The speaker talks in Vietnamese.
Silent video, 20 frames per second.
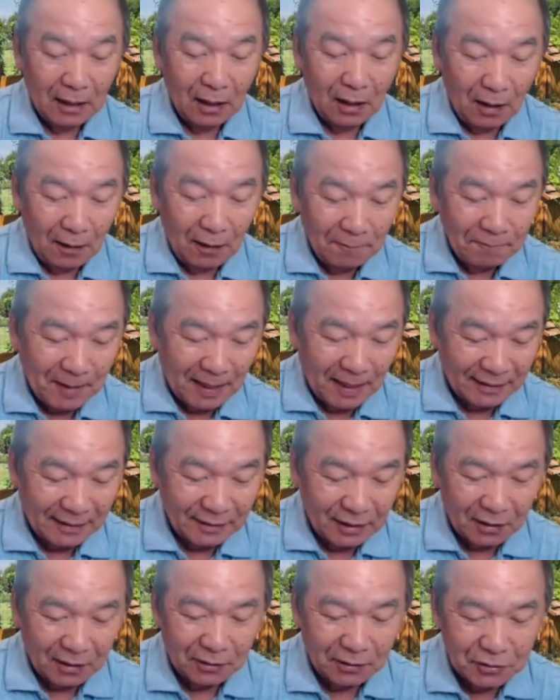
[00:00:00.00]
có phần
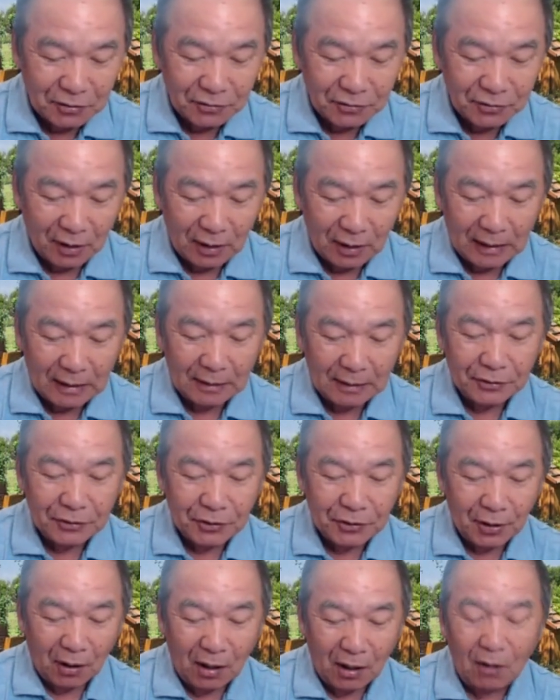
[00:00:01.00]
từ uh,
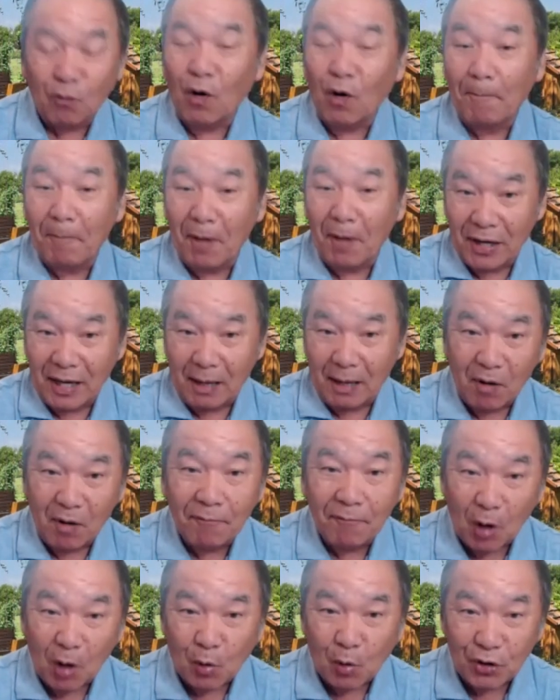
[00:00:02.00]
cho và bao niệm
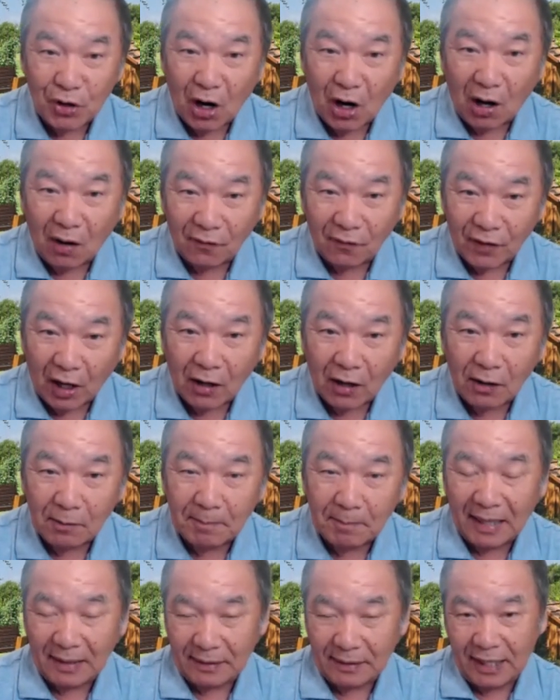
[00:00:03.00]
bao phong đoàn từ
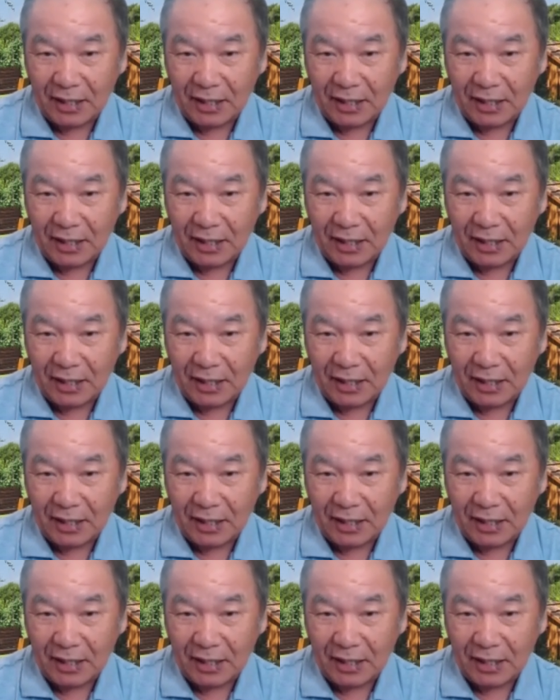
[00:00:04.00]
mà